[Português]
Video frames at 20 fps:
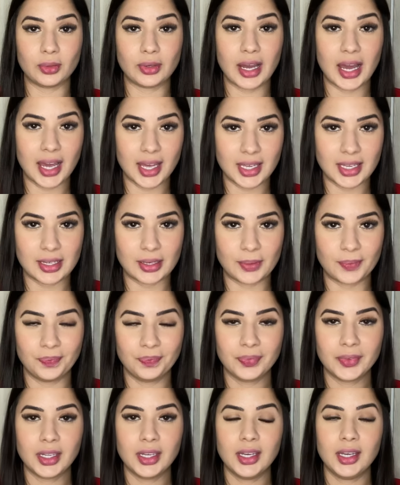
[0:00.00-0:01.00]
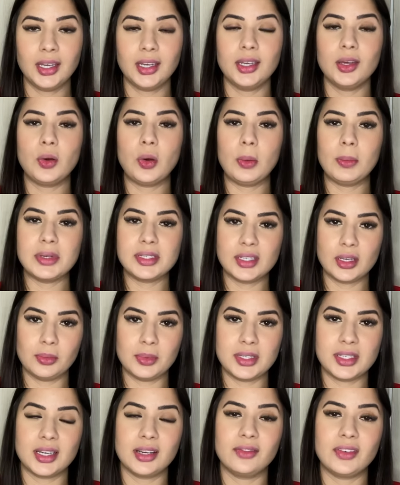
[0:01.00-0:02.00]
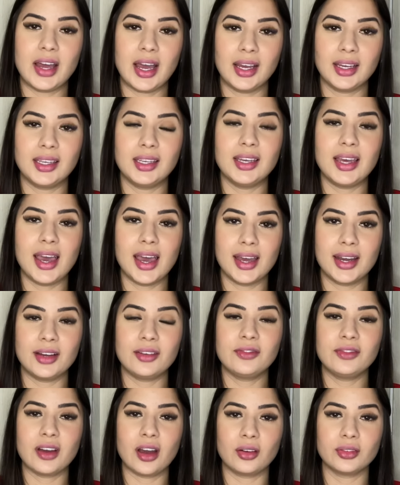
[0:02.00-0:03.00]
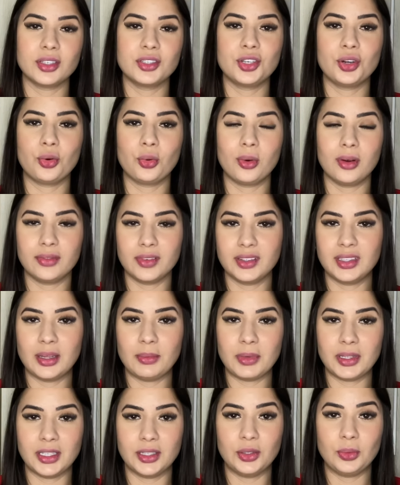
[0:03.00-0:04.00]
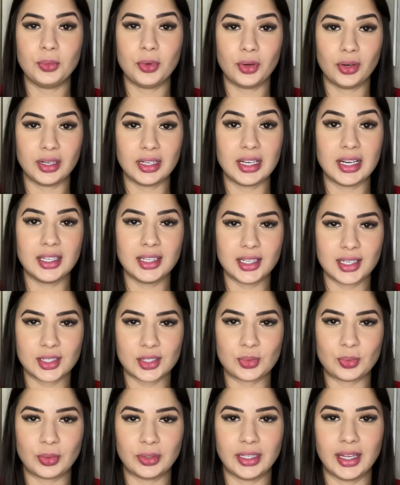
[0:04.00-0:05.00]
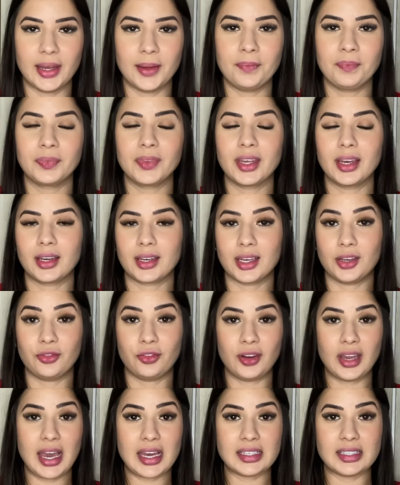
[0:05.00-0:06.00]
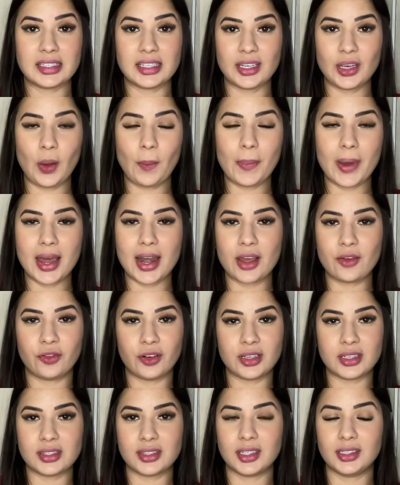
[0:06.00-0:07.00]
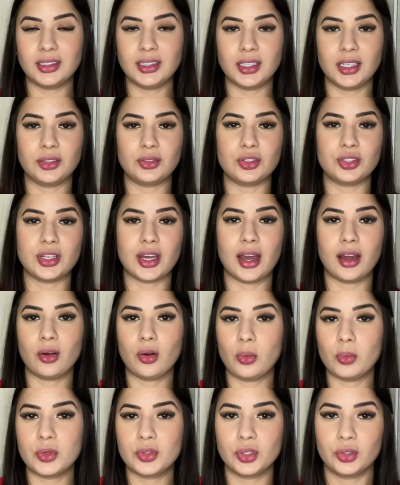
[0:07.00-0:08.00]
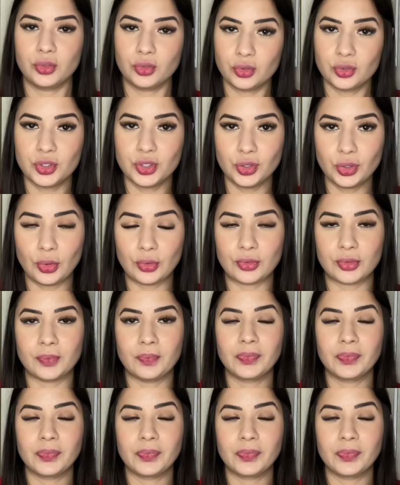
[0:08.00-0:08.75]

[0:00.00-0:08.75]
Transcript: caía. E eu comecei a observar que era falta de alguma vitamina no meu organismo, né? Que foi assim que eu parei, foi instantâneo, já começou tudo de novo.